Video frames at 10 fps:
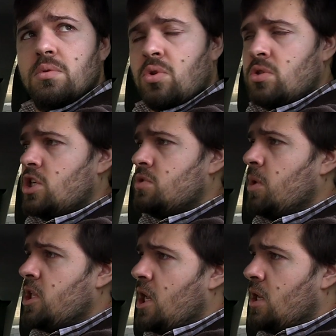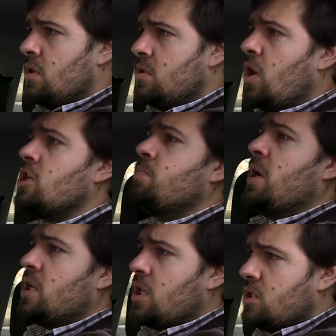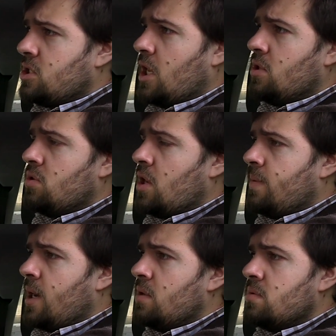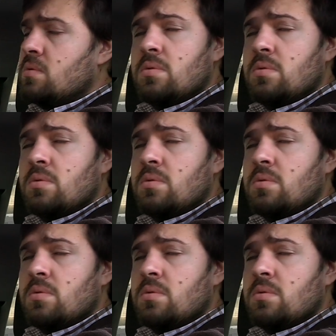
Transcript: Estou desde manhã. Estou à espera que ele saia do trabalho.